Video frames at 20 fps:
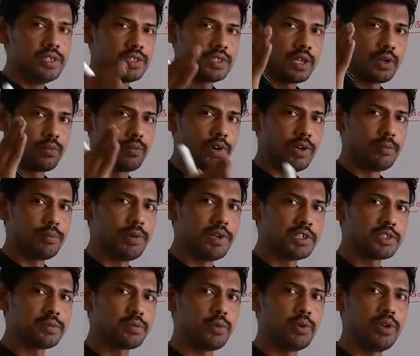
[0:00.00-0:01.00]
सर वन
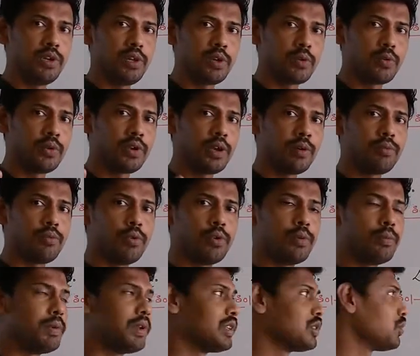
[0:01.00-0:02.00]
प्लस फोर लिखूँ या फोर
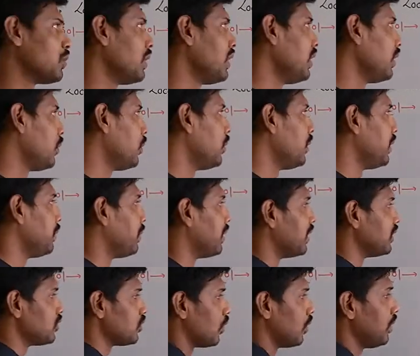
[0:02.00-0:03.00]
प्लस वन लिखूँ
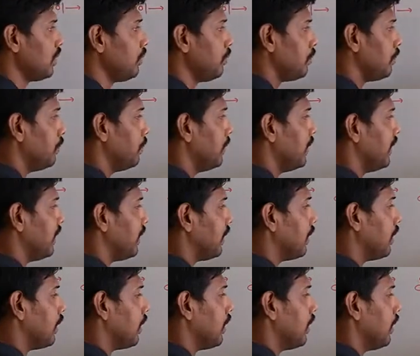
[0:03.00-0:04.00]
डिपेंड्स ऑन मी
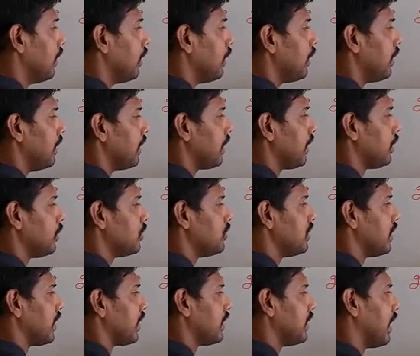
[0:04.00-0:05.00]
ठीक है तो
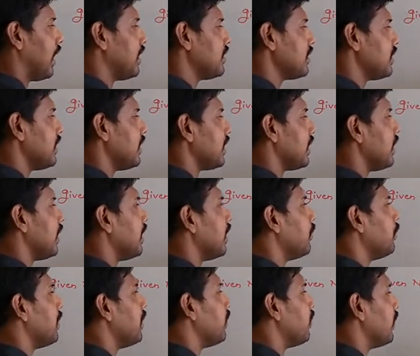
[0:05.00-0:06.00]
जरा ध्यान से देखिए
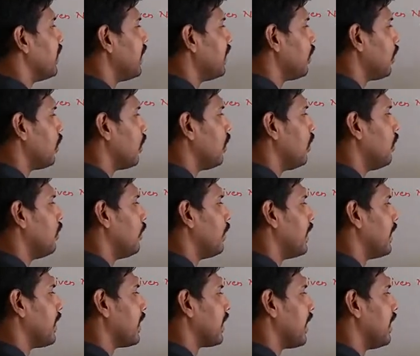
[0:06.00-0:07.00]
मैं वन को
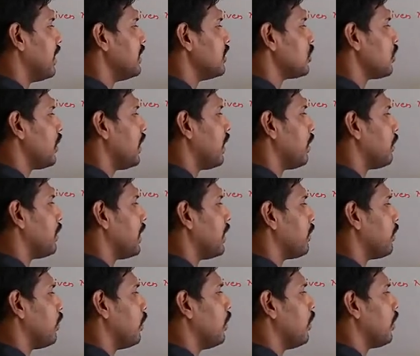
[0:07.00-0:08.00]
वन का स्क्वायर बट
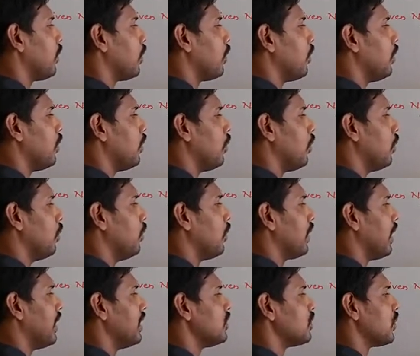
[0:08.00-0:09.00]
फोर को टू
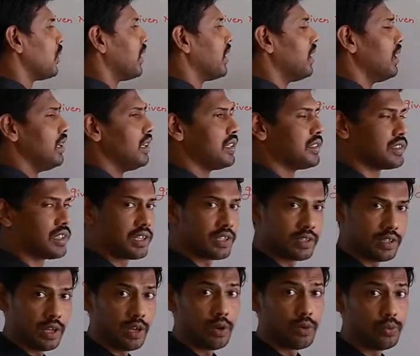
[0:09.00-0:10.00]
का स्क्वायर लिख
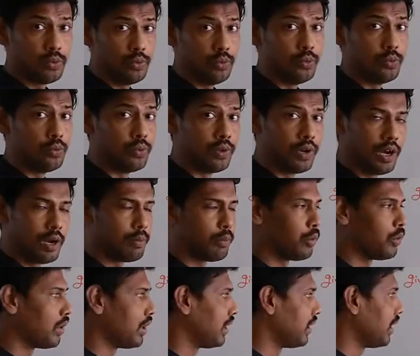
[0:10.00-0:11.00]
सकता हूँ
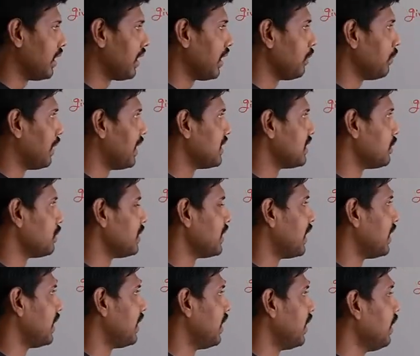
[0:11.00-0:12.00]
आपको कहीं ना कहीं बात समझ आ
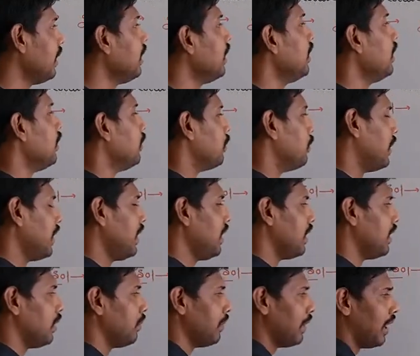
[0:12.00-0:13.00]
रही है
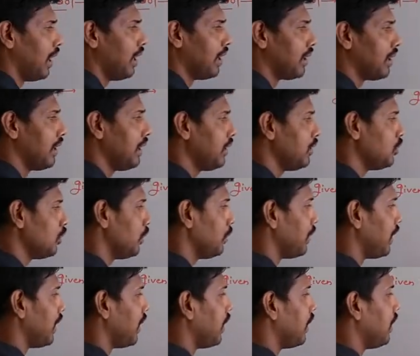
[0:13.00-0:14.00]
मतलब अगर जो
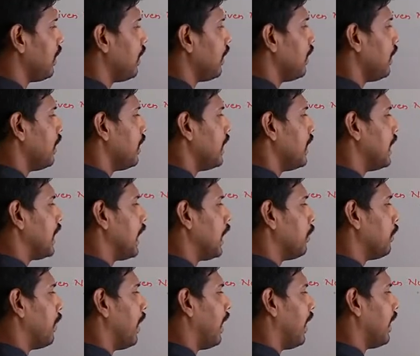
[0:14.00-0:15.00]
मैं ठीक है
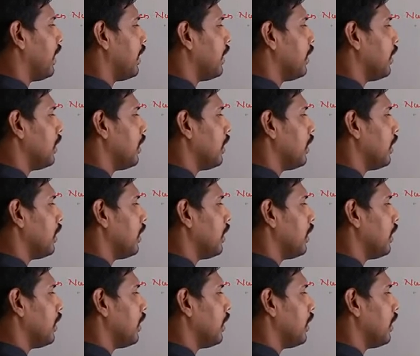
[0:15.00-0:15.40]
बाई